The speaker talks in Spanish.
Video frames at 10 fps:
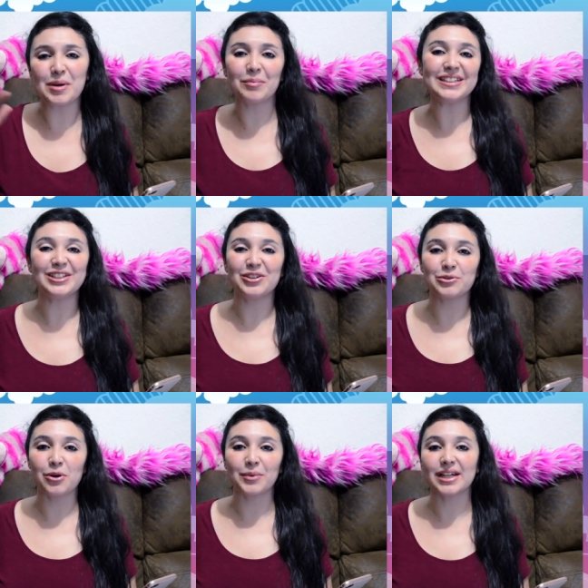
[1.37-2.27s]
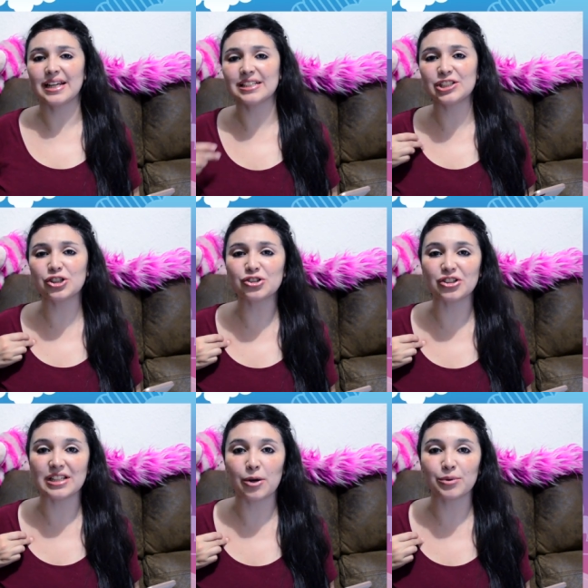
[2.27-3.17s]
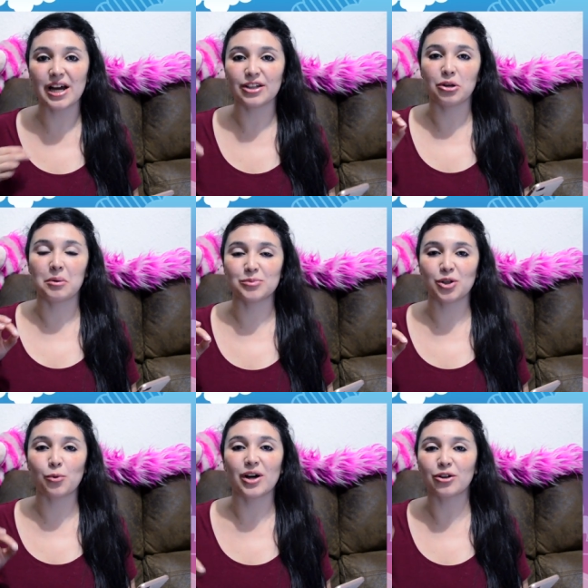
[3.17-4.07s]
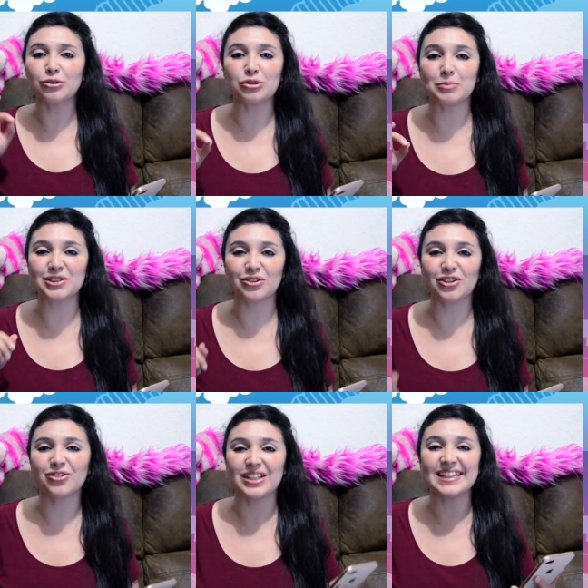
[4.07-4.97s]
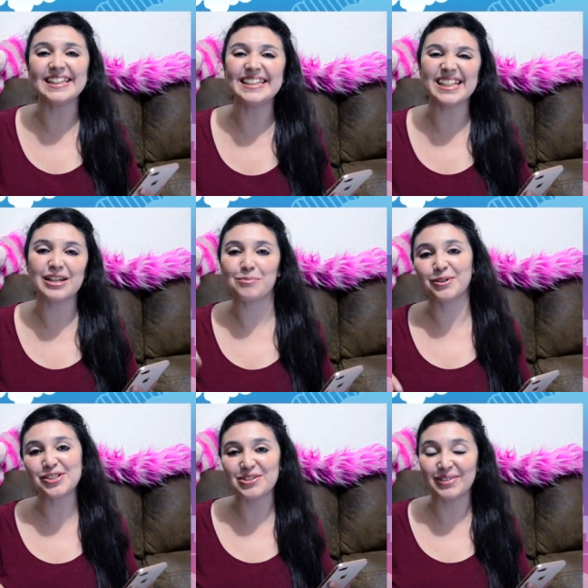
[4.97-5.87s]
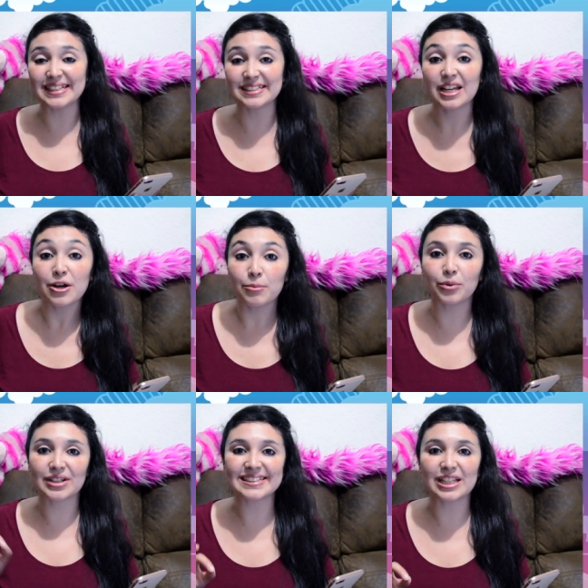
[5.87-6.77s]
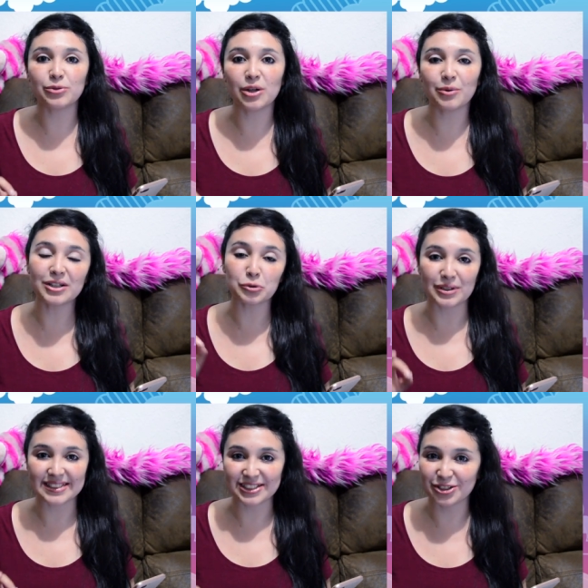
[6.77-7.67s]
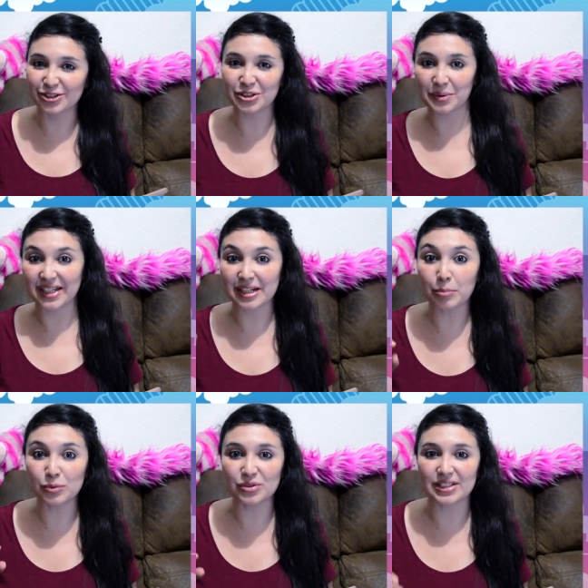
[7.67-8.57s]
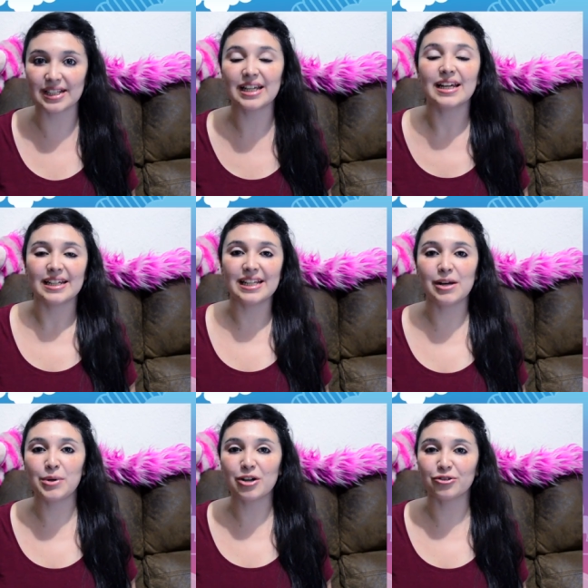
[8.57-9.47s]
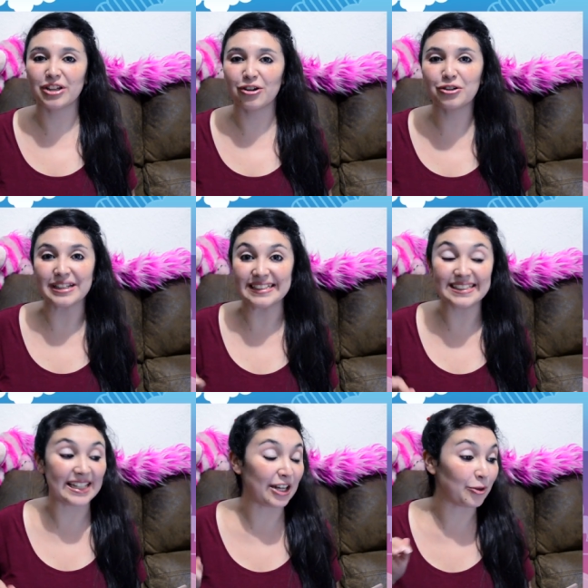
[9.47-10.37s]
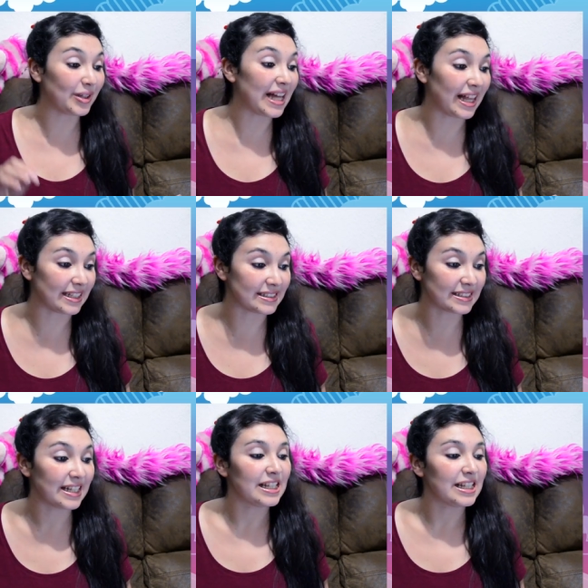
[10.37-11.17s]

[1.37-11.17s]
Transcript: Bienvenidos de nuevo a mi canal, yo soy Laura y hoy vamos a jugar otro episodio de Disney Emoji Blitz porque salió una nueva actualización sobre Rapunzel y les voy a contar los que dice las novedades.